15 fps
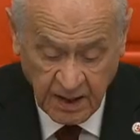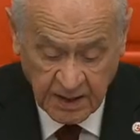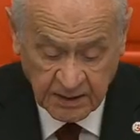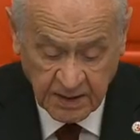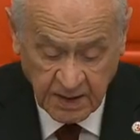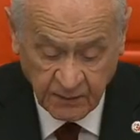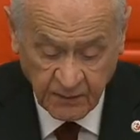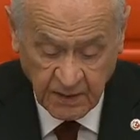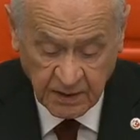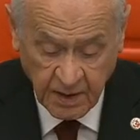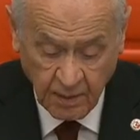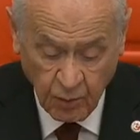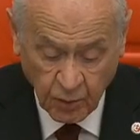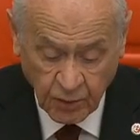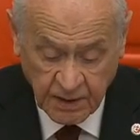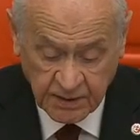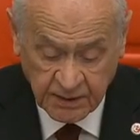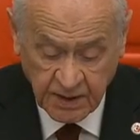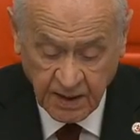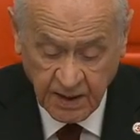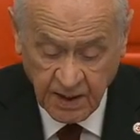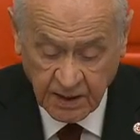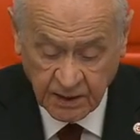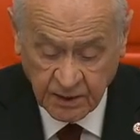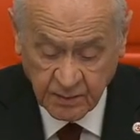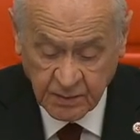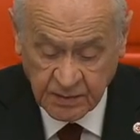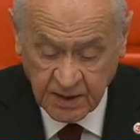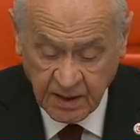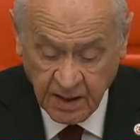siyaset ve demokrasi
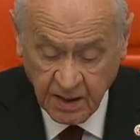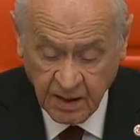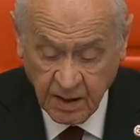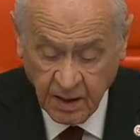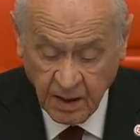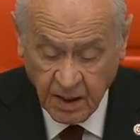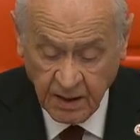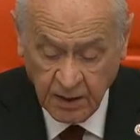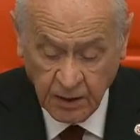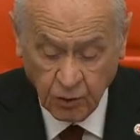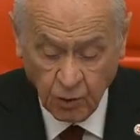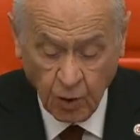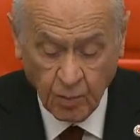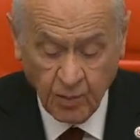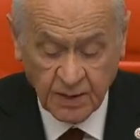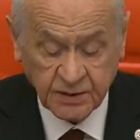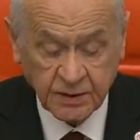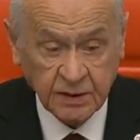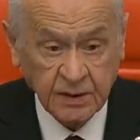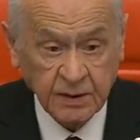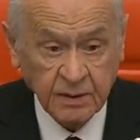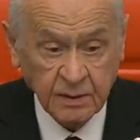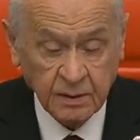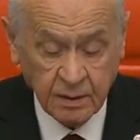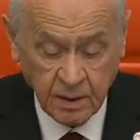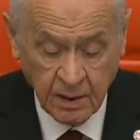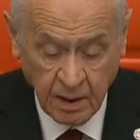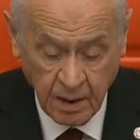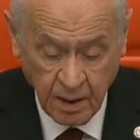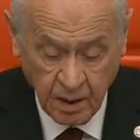hayatımıza hayırlı olmasını,
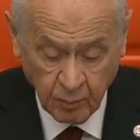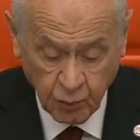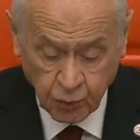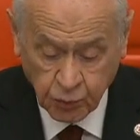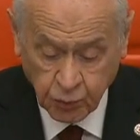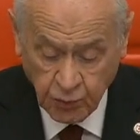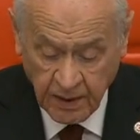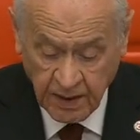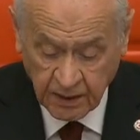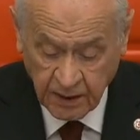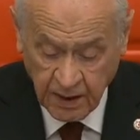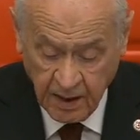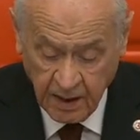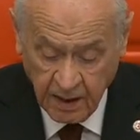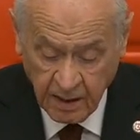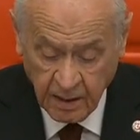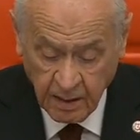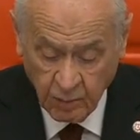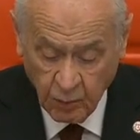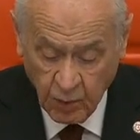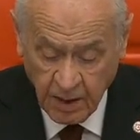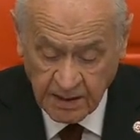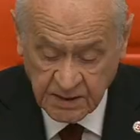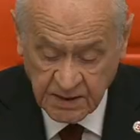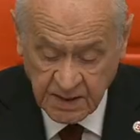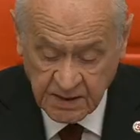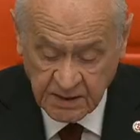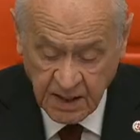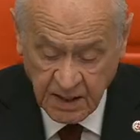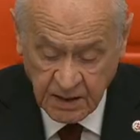bu suretle
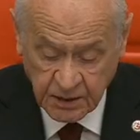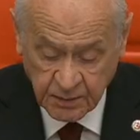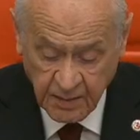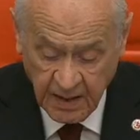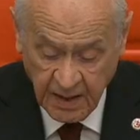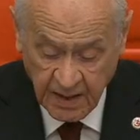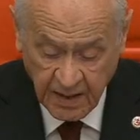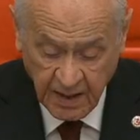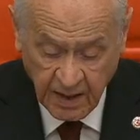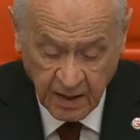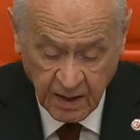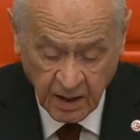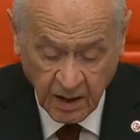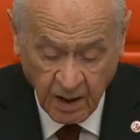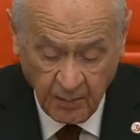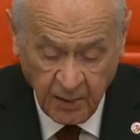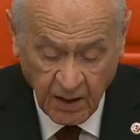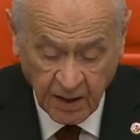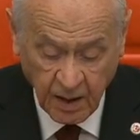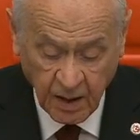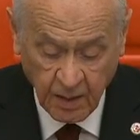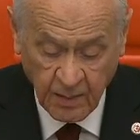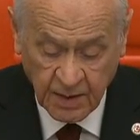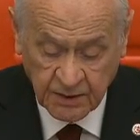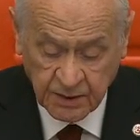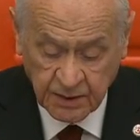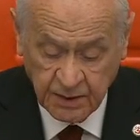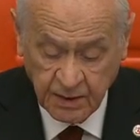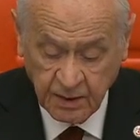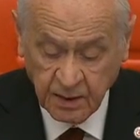muazzez gelişmelere kapar
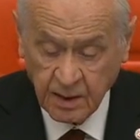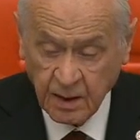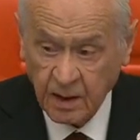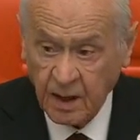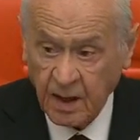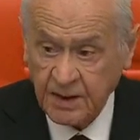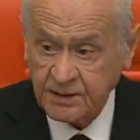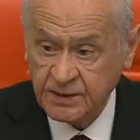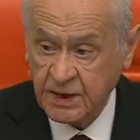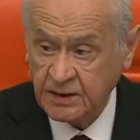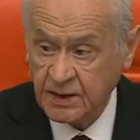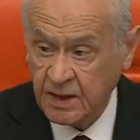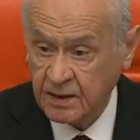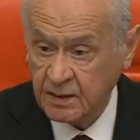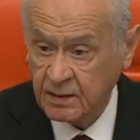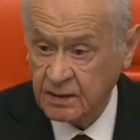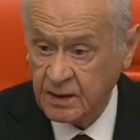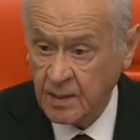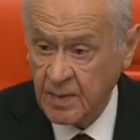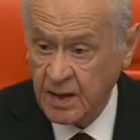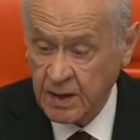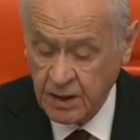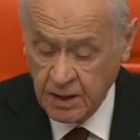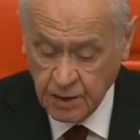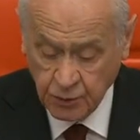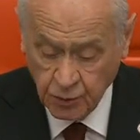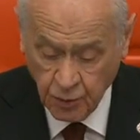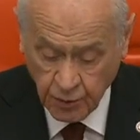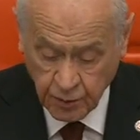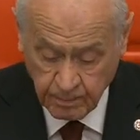alamasını hasreten temenni
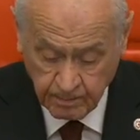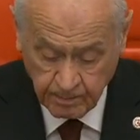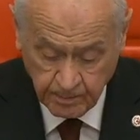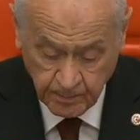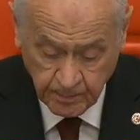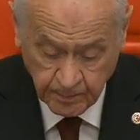ediyorum.